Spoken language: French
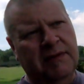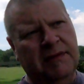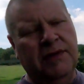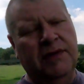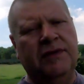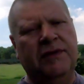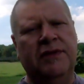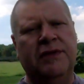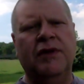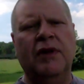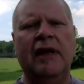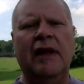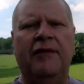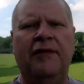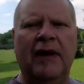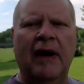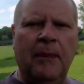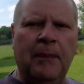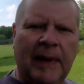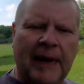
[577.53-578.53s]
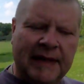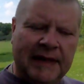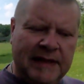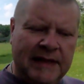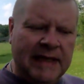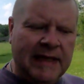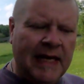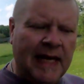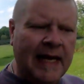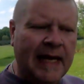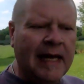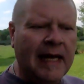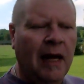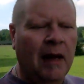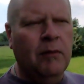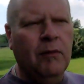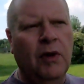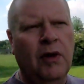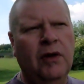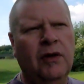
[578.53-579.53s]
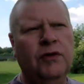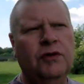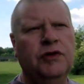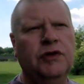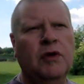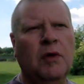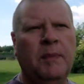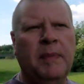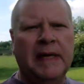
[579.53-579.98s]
cela fera partie également d'une